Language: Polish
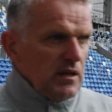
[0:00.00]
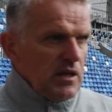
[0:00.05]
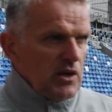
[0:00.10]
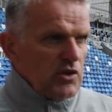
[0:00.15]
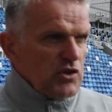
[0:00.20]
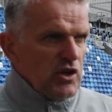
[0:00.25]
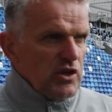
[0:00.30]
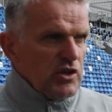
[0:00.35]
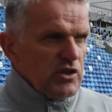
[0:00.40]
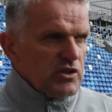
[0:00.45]
na
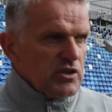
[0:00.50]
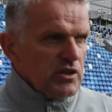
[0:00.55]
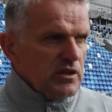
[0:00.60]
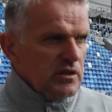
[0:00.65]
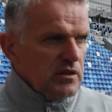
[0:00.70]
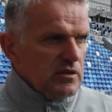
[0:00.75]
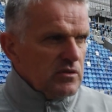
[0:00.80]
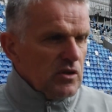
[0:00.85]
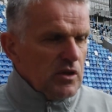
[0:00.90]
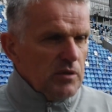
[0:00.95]

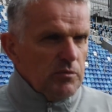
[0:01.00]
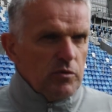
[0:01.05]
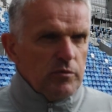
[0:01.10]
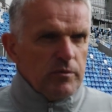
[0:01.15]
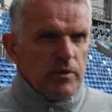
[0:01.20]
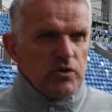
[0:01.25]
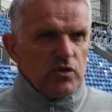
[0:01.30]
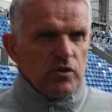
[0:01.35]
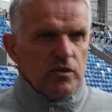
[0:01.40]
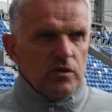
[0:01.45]
szczęście to nie był
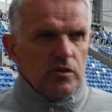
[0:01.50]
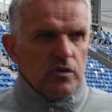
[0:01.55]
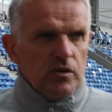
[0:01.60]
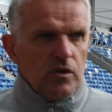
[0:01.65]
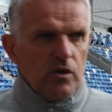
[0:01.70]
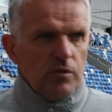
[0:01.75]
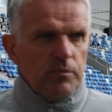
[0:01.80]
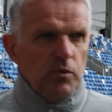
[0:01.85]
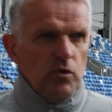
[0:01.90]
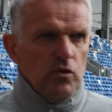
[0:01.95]
mecz o,
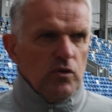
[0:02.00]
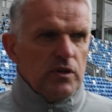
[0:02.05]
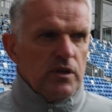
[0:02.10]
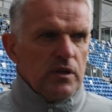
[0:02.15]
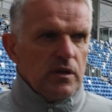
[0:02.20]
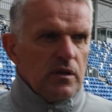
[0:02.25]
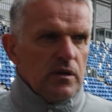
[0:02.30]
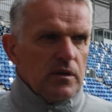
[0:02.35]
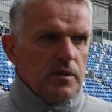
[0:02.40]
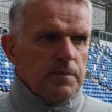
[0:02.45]
o,
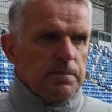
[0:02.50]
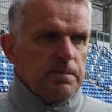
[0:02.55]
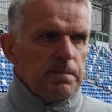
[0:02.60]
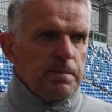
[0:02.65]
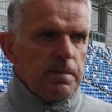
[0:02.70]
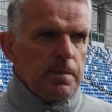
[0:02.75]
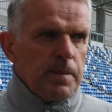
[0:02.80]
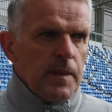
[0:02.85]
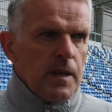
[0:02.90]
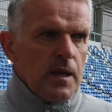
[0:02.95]
punkty.
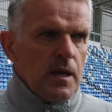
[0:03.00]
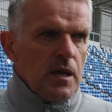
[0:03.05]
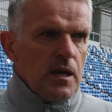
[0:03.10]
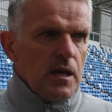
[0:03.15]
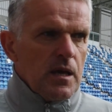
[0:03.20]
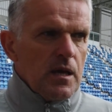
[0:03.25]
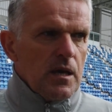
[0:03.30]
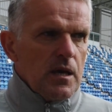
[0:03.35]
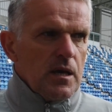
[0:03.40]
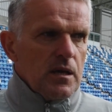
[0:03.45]
Mm,
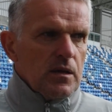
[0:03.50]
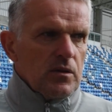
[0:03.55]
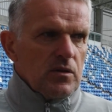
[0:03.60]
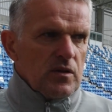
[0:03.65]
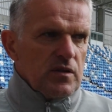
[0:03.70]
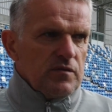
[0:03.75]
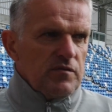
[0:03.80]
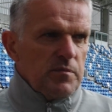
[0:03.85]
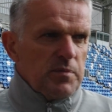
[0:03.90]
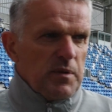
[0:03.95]
e, to
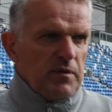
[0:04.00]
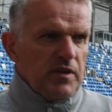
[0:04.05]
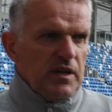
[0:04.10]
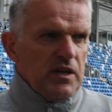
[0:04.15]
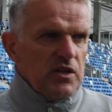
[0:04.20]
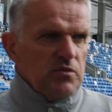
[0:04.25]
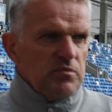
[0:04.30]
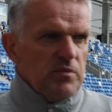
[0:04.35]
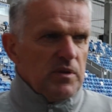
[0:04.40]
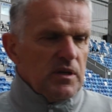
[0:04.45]
co
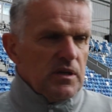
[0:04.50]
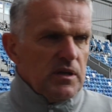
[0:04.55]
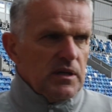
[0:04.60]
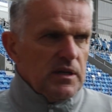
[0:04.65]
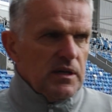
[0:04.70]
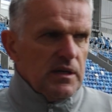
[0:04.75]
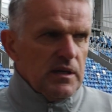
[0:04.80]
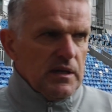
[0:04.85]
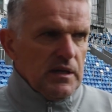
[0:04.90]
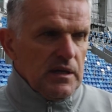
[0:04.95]

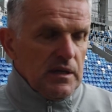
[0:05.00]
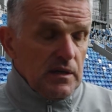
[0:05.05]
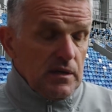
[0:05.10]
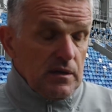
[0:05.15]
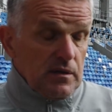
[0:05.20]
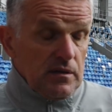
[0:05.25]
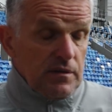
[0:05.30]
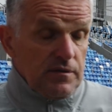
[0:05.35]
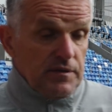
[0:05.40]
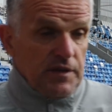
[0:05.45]
wyprawialiśmy
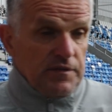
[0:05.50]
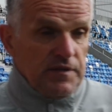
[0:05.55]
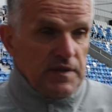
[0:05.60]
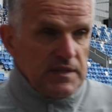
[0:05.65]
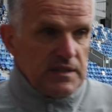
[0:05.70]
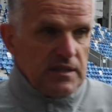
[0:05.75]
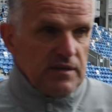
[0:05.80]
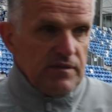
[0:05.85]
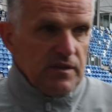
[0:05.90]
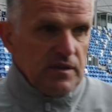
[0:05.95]
e, w
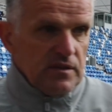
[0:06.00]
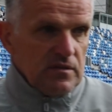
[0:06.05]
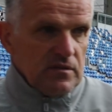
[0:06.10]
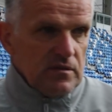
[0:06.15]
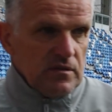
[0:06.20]
defensywie to